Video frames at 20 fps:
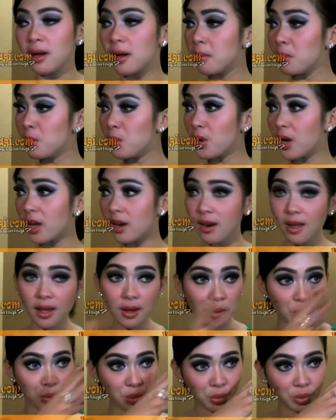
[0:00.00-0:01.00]
menggemuk karena
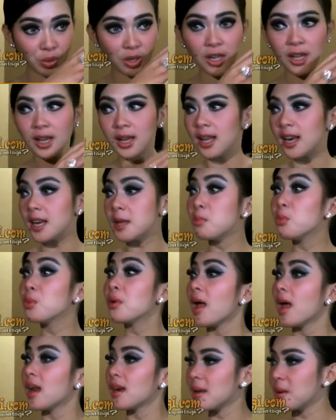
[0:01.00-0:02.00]
aku liburan